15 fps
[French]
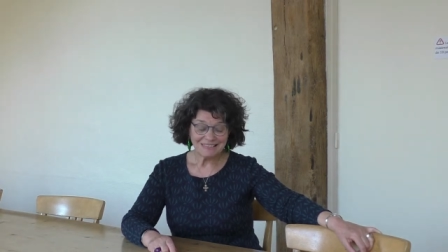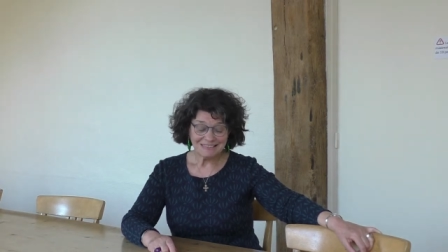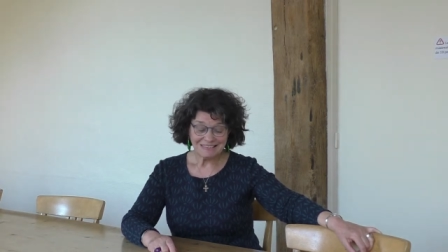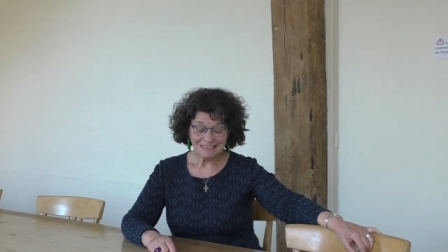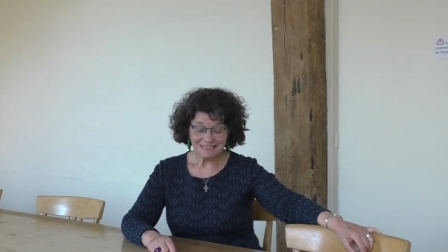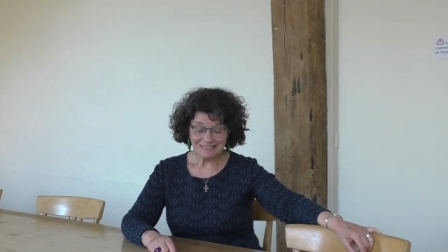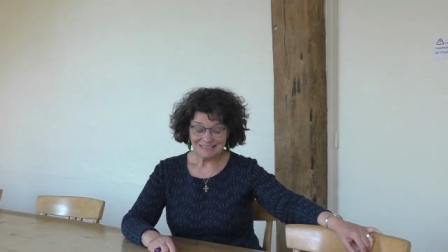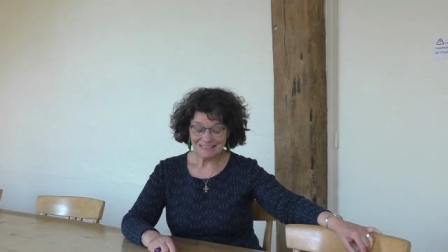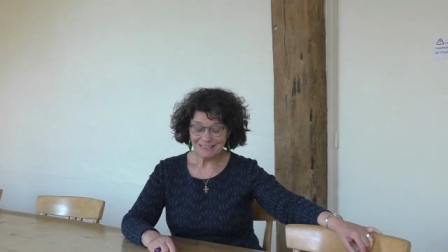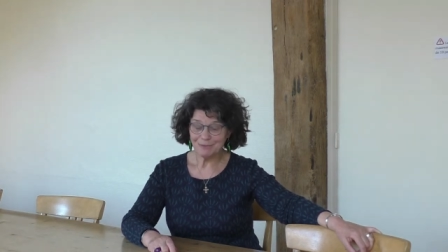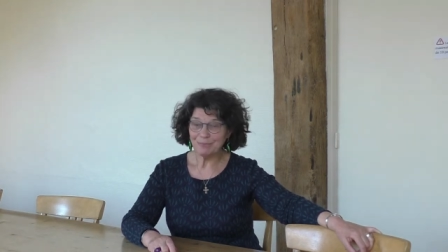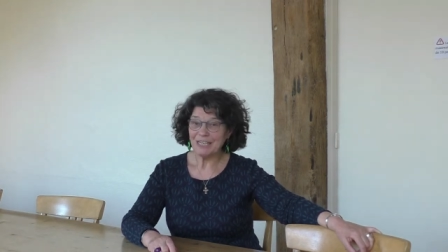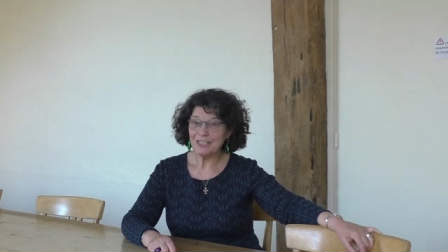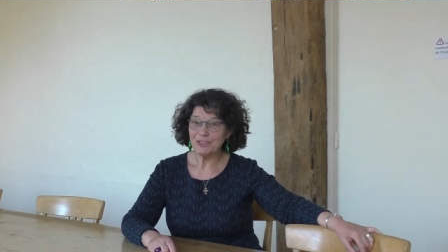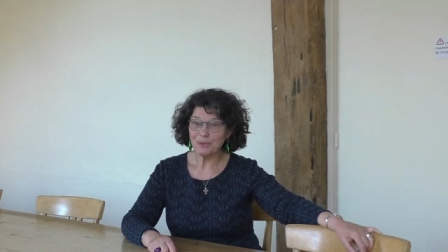Cette
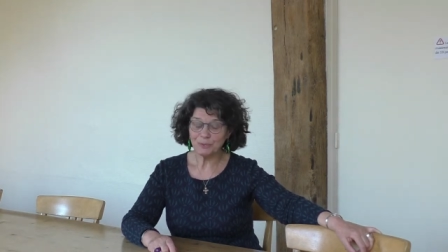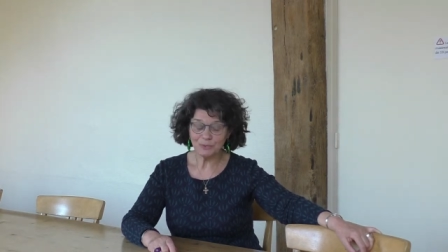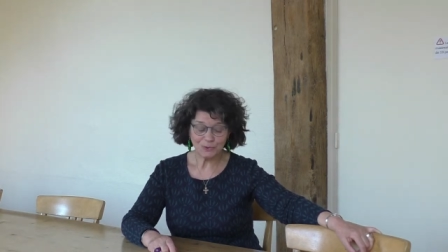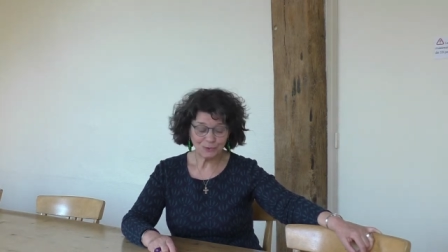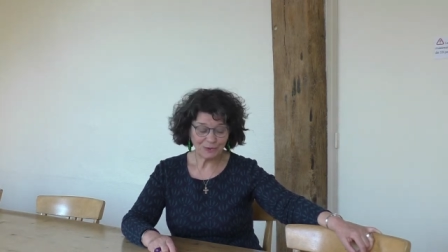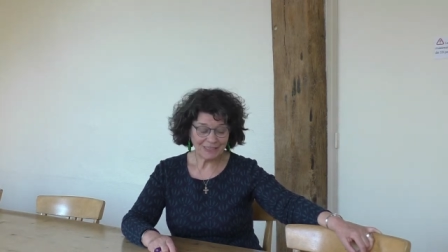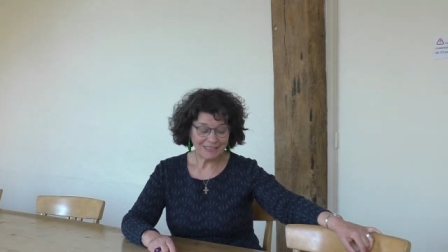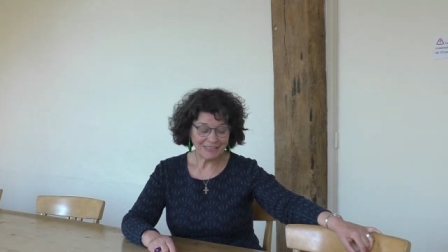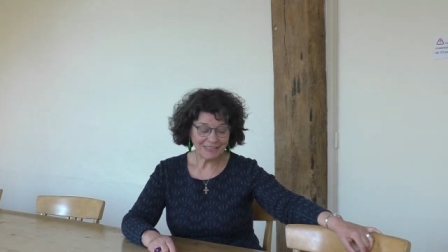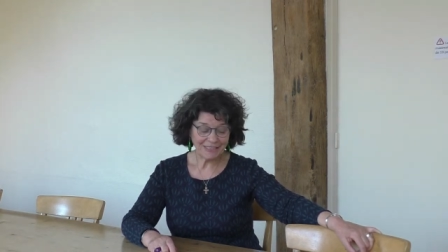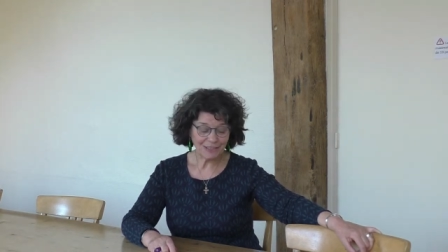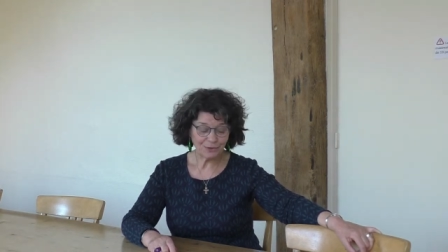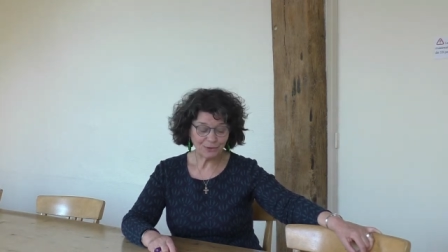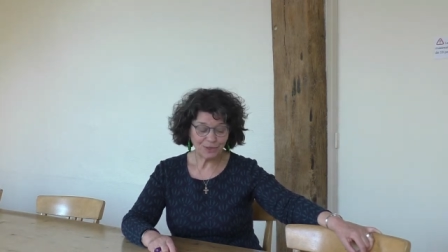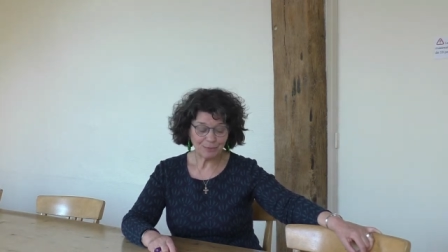célébration
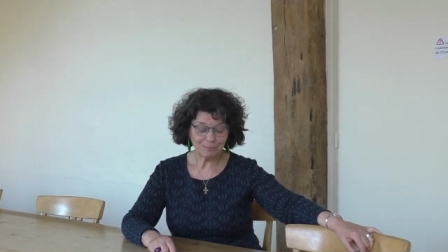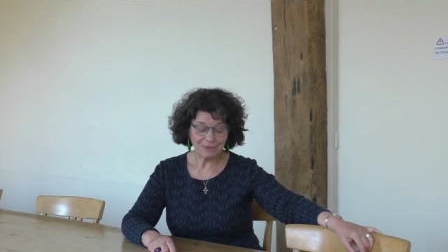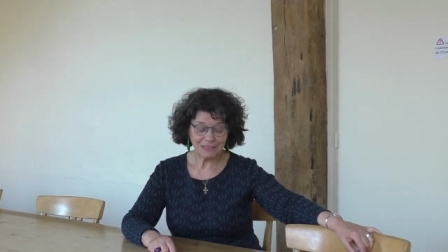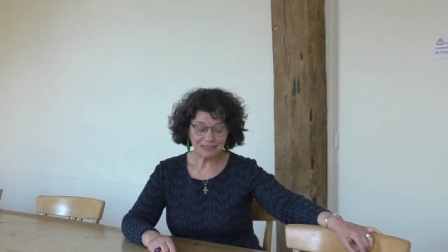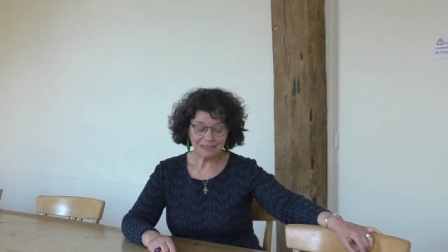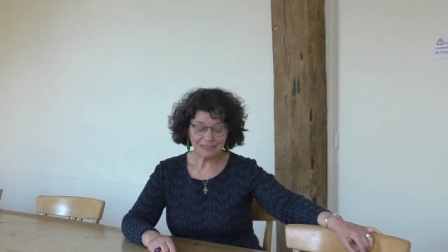solennelle de l'appel